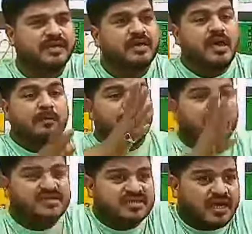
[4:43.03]
जीबी
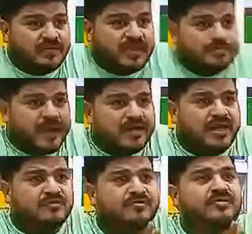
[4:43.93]
पांच हजार एम
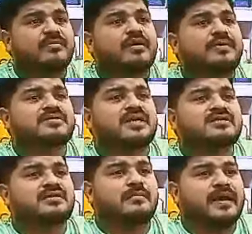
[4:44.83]
बैटरी है फिफ्टी मेगा
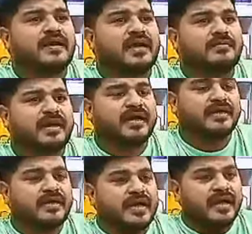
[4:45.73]
पिक्सल इसका बैक कैमरा है
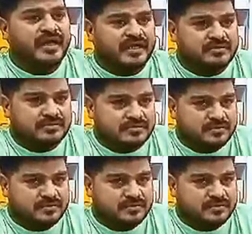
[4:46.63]
ठीक